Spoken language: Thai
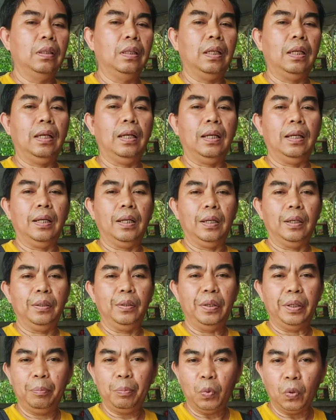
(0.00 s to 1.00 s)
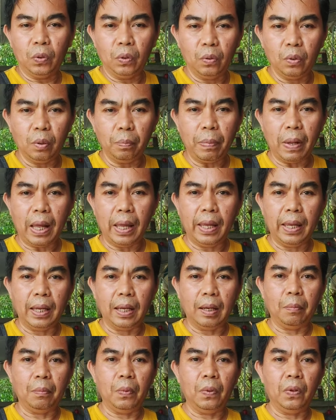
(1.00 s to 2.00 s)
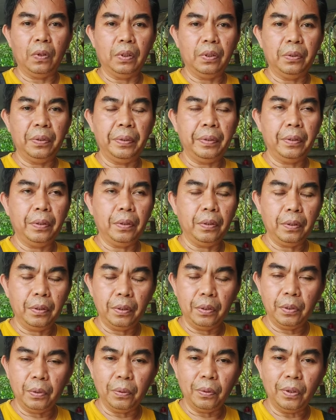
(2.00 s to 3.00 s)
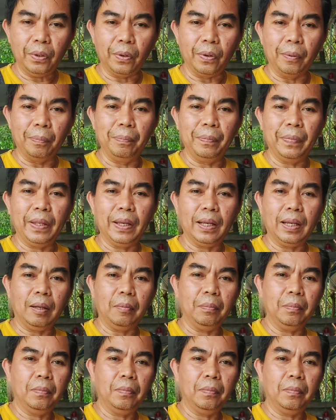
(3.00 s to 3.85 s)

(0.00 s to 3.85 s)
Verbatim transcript: อ่าญี่ปุ่นทั่วไปกับรถยยุโรปนะครับ